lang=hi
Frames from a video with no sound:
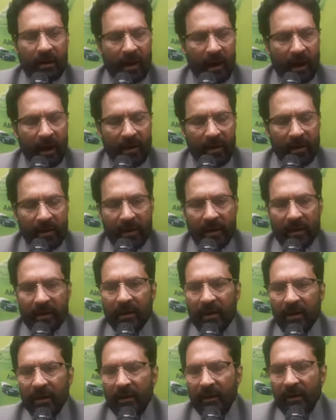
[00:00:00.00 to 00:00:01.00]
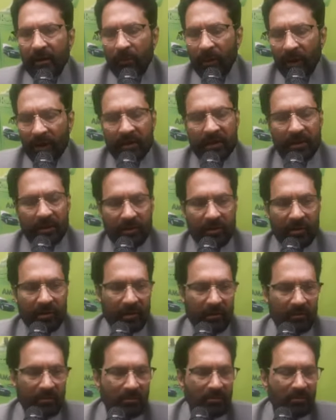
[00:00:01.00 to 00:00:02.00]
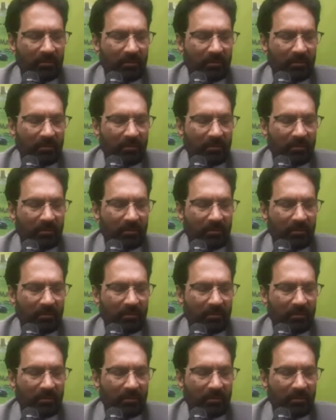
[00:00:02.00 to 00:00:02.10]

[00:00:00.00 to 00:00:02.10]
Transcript: ग्रांटीनेट की बात की थी